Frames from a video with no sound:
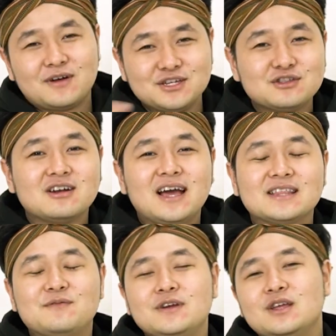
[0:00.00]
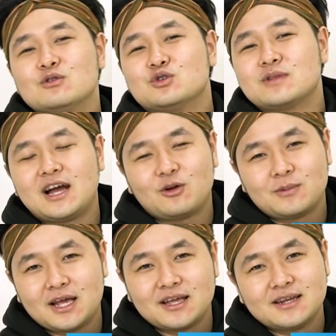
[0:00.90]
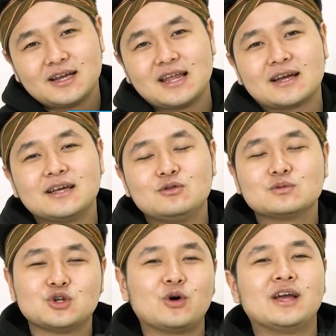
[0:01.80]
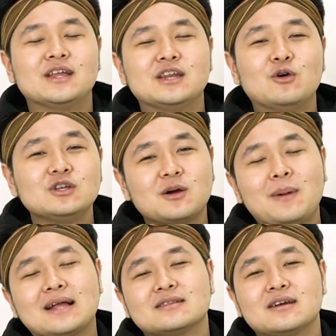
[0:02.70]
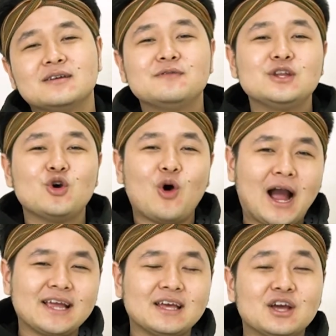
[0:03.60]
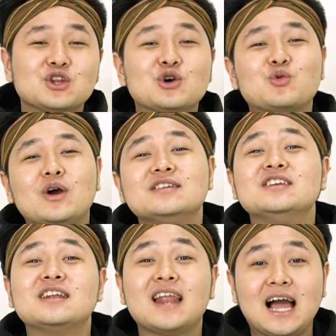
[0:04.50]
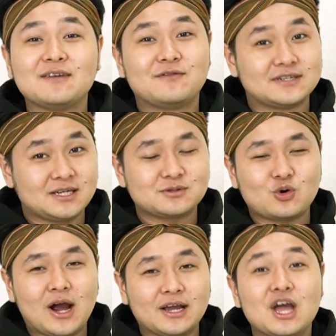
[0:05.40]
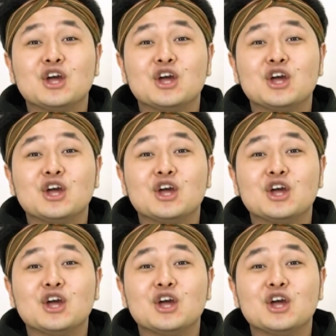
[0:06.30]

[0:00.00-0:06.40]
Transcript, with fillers: và như thường lệ thì video của chúng ta ngày hôm nay đến đây đã kết thúc rồi nếu như các bạn thấy video hay đừng quên nhấn like và subscribe